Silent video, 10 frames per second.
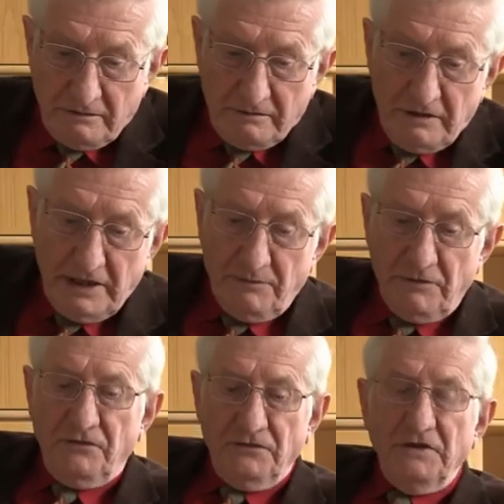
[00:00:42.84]

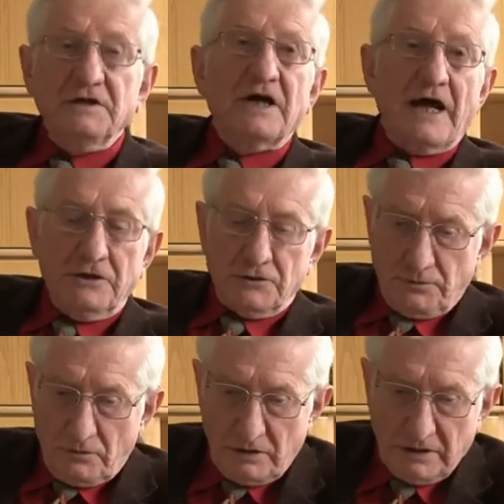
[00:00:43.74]
nehmen für sich in
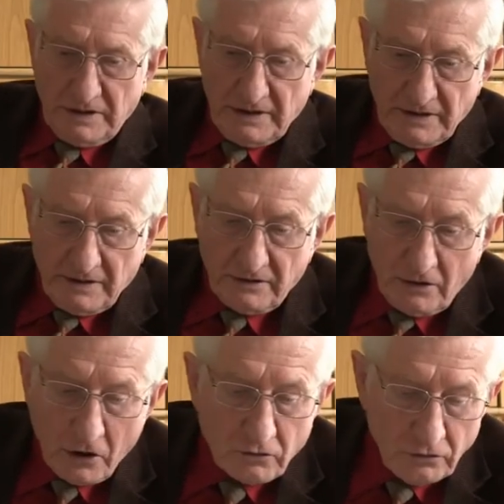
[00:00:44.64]
Anspruch,
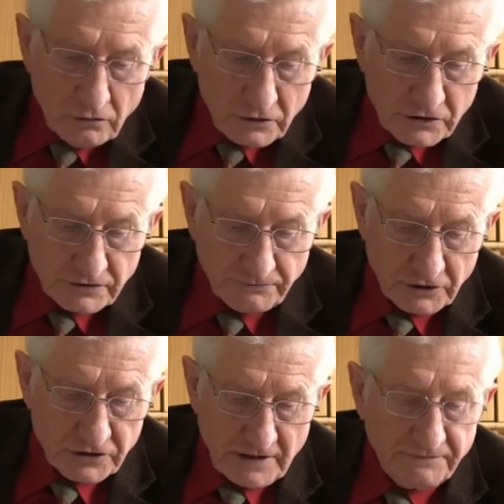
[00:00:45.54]
ökologisch zu
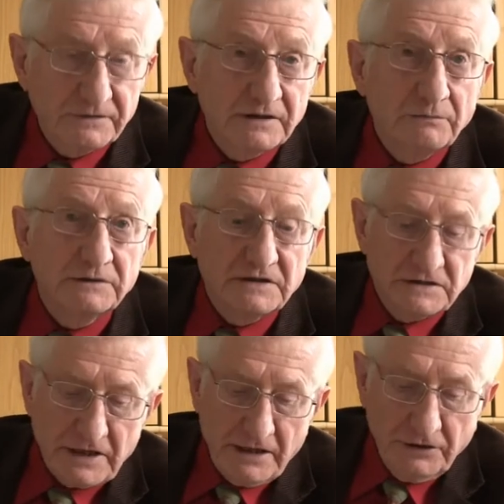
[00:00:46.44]
wirtschaften, aber das
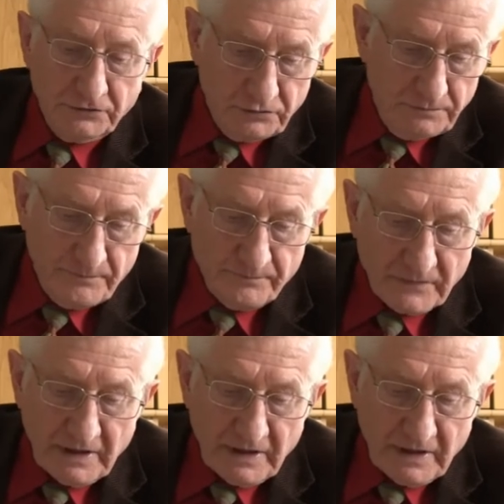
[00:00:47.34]
ist ein Irrtum.